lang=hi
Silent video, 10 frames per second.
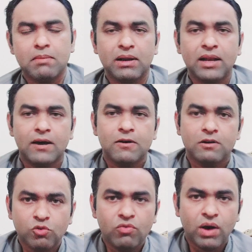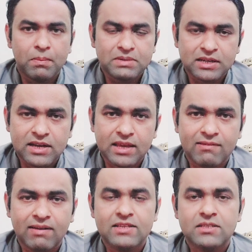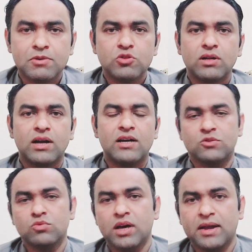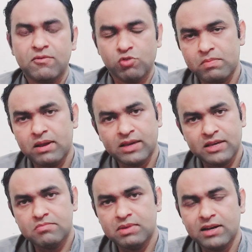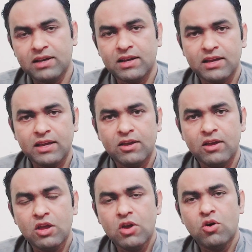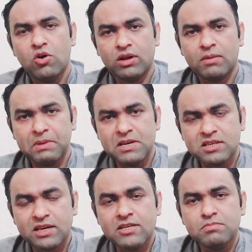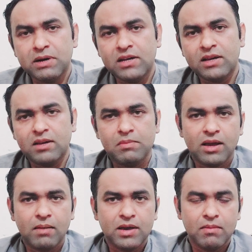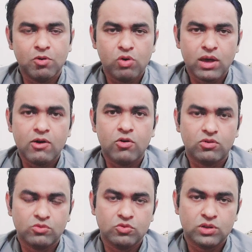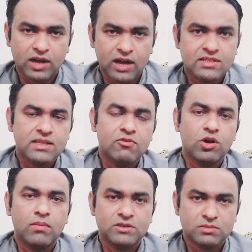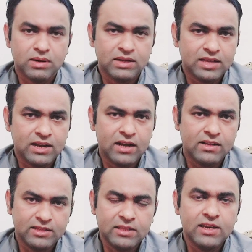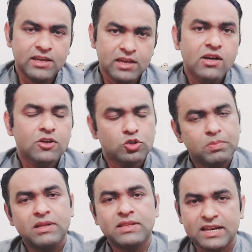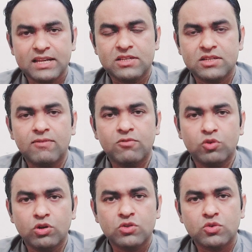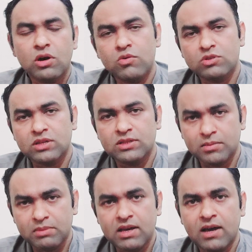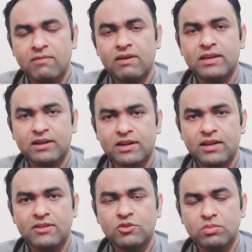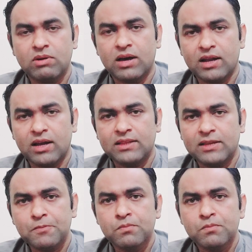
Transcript: है बल्ला वो वापस लेने के हवाले से भी जो दरख्वास्त गुजार हैं वो अपना केस बिल्ड करेंगे और अगर पेज केस बिल्ड करने में कामयाब हो गए और जो दरख्वास्त है वो काबिल समात करार दे दी गई तो फिर तहरीक इंसाफ को नोटिस होगा और उसके अंदर भी कार्रवाई करने के जो इम्कान हैं